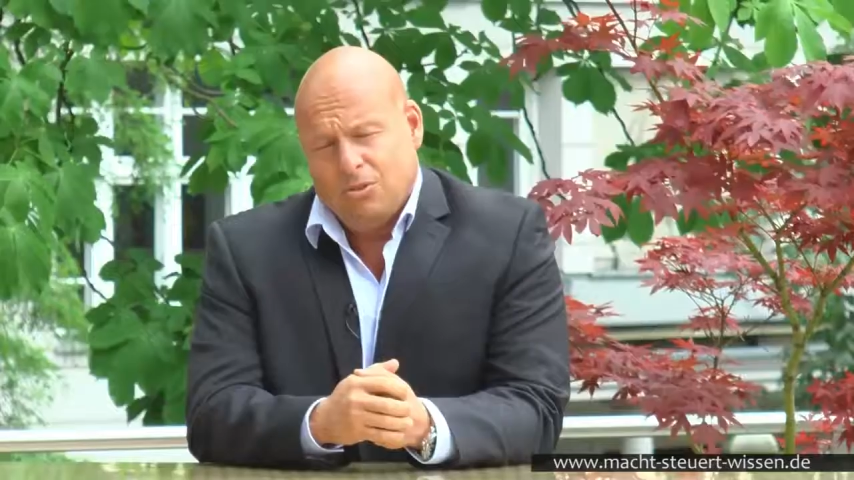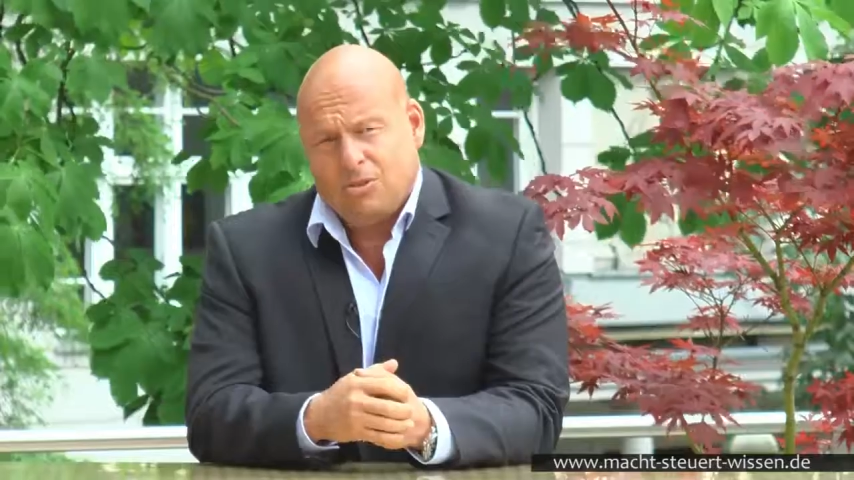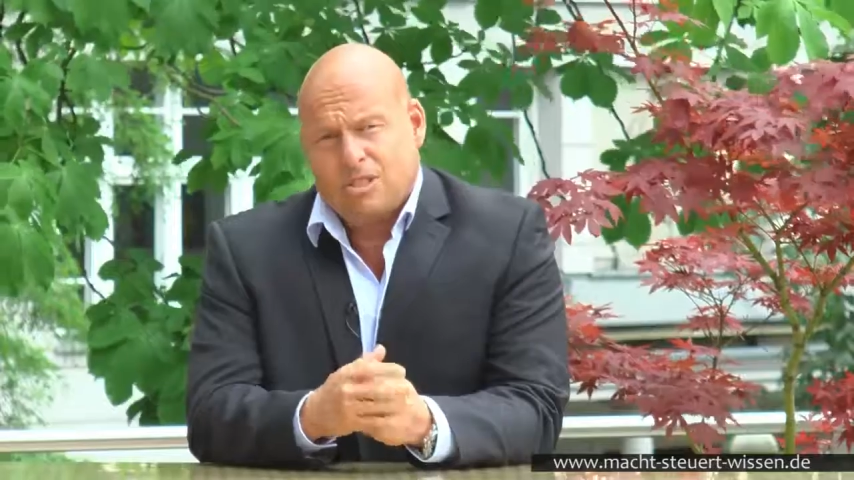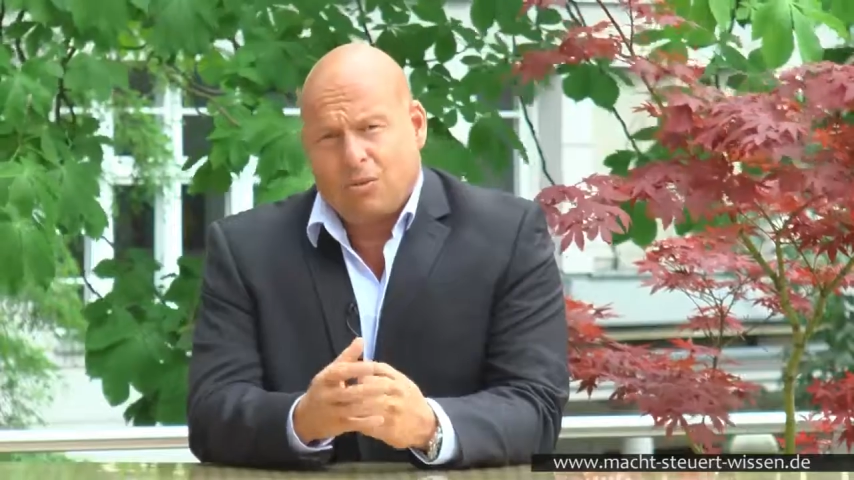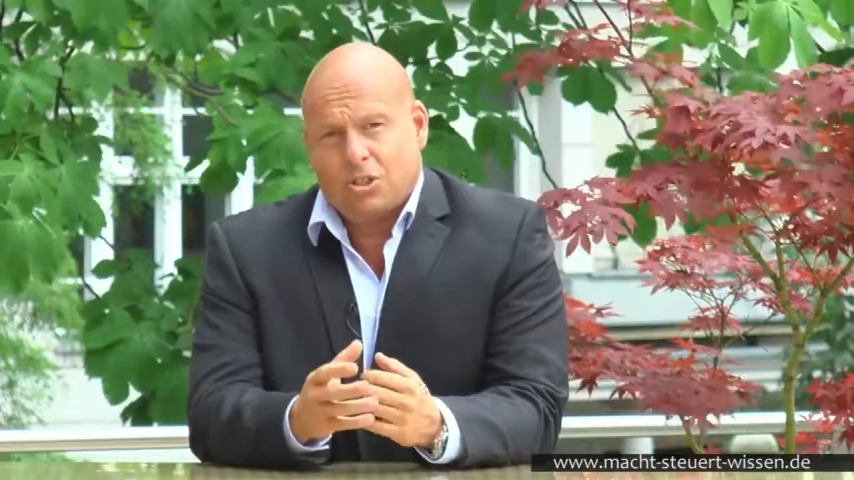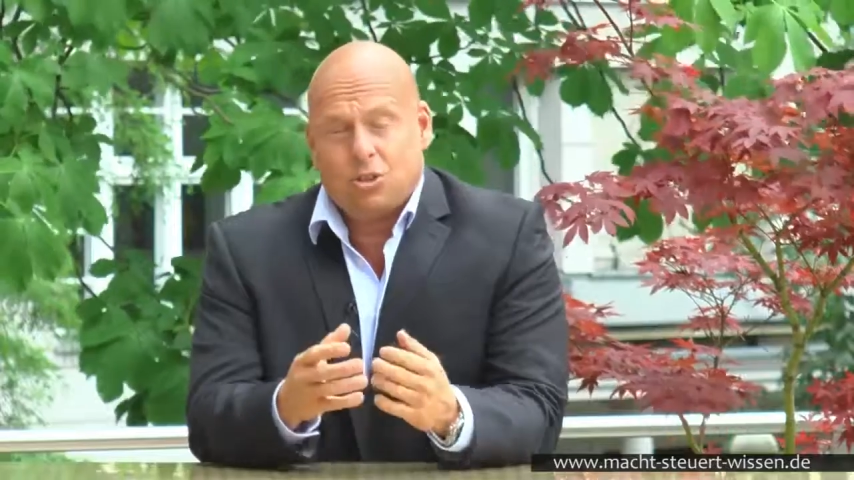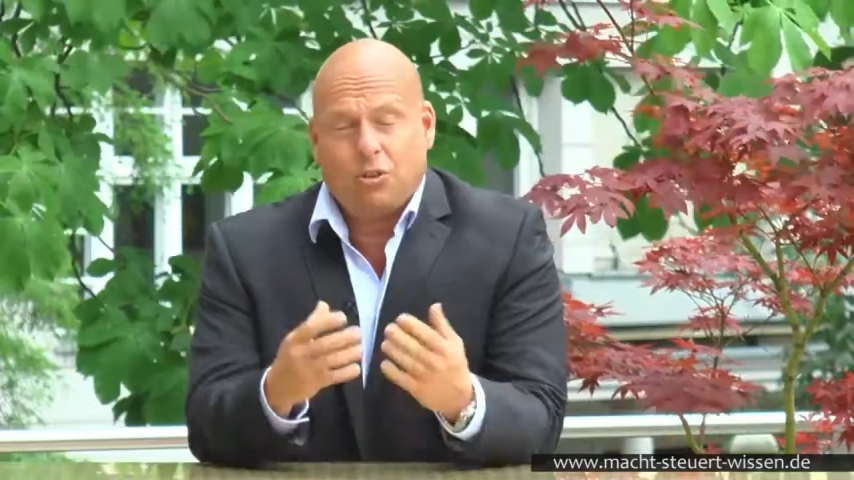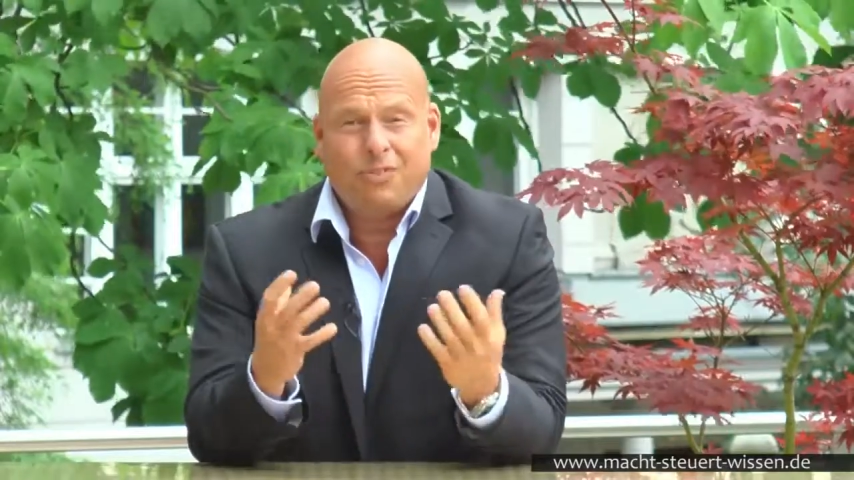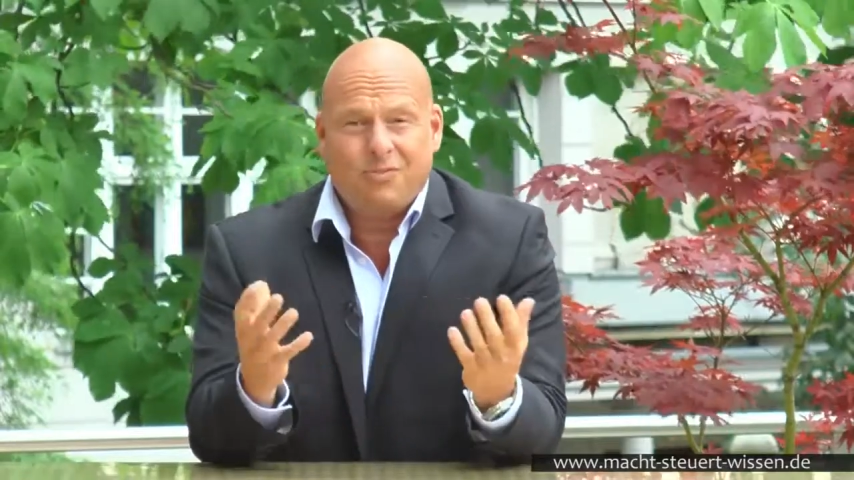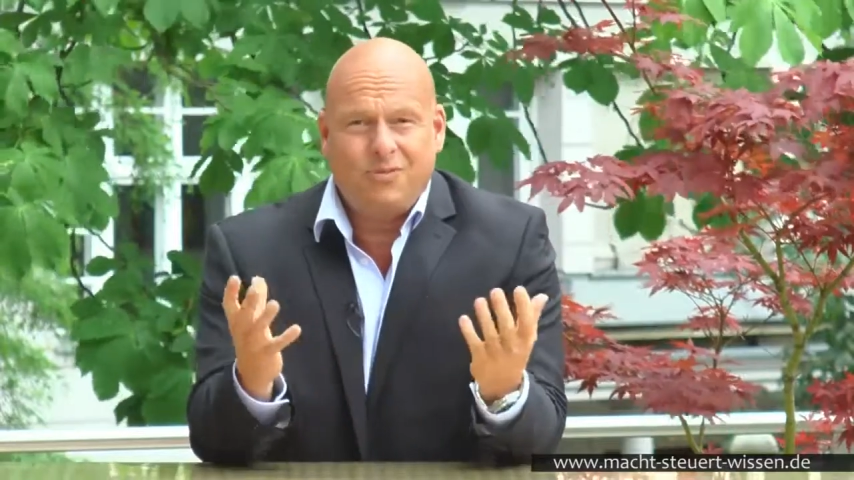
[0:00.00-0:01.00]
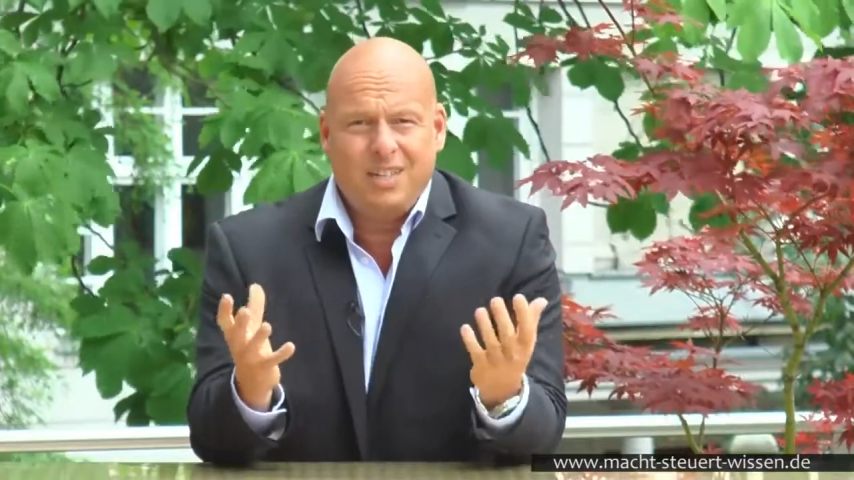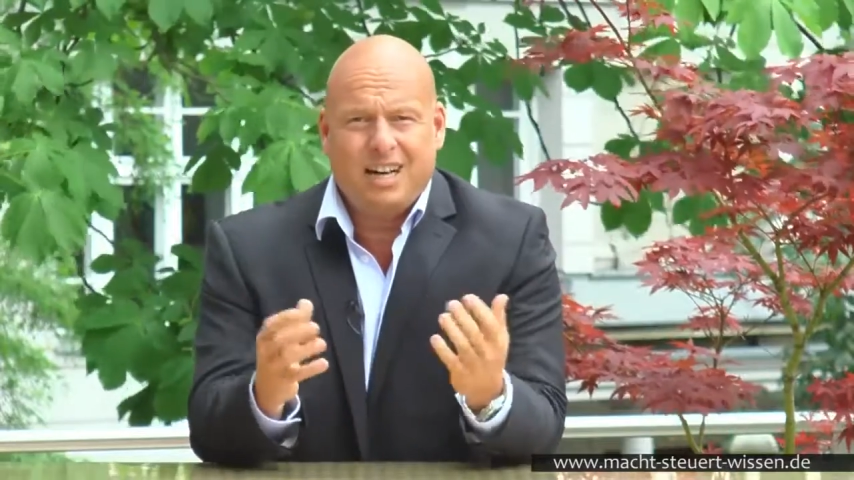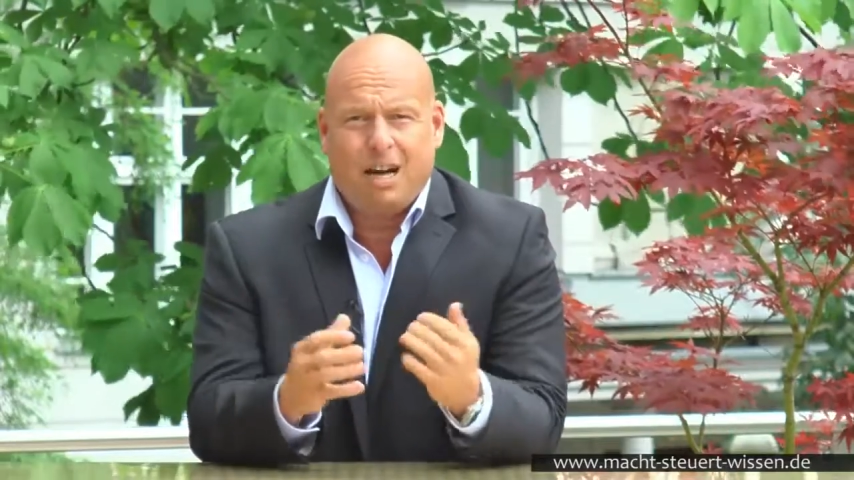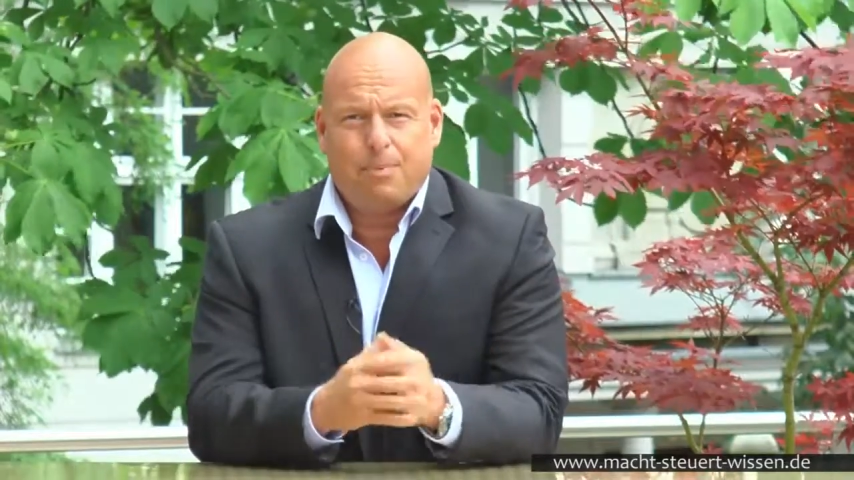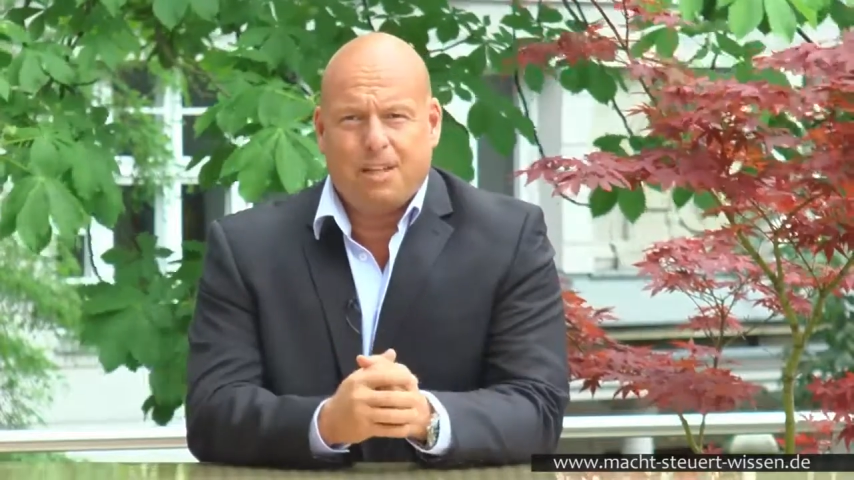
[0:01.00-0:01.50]
und Sauerstoff
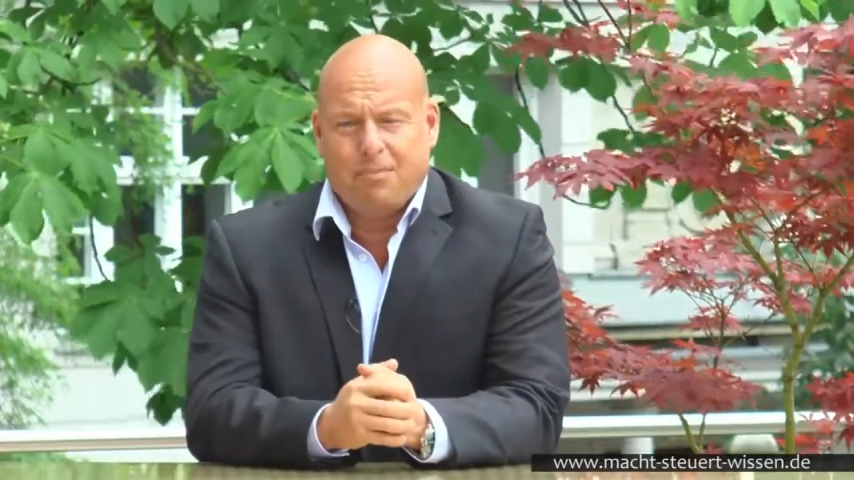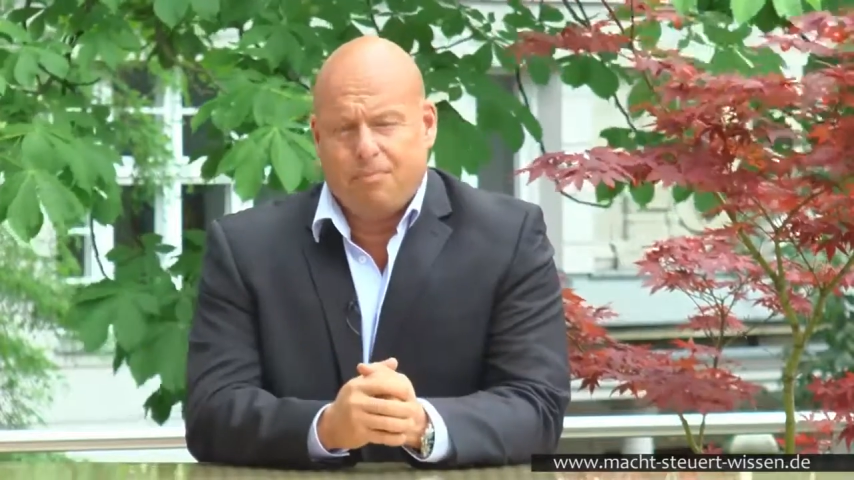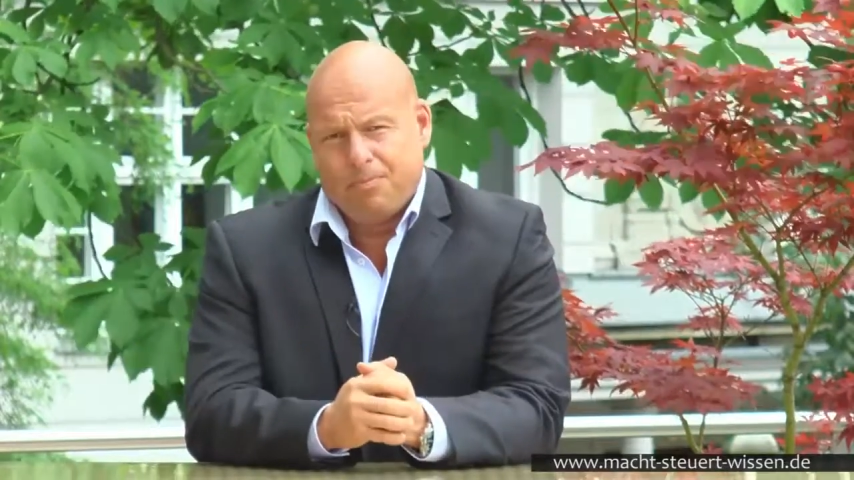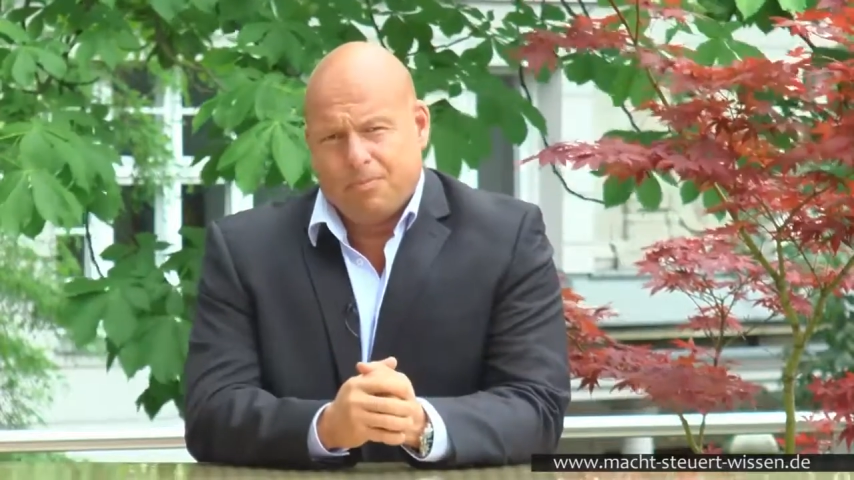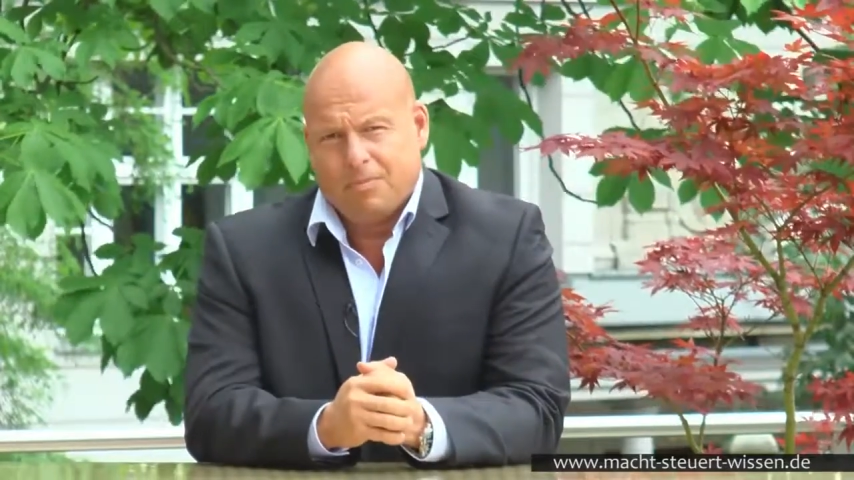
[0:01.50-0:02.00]
wieder abgeben.